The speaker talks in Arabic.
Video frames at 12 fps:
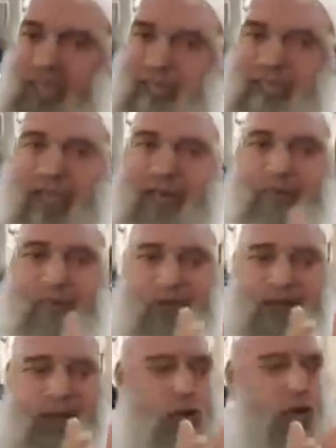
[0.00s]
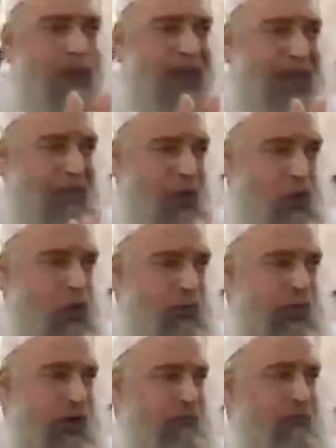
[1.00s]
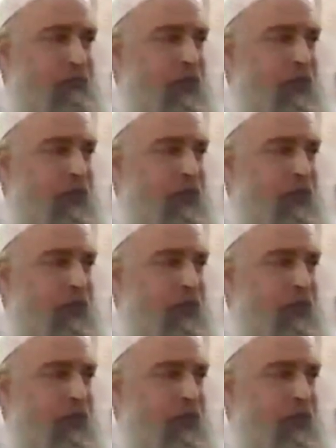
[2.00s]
عيسى راح تكون الملحمه الكبرى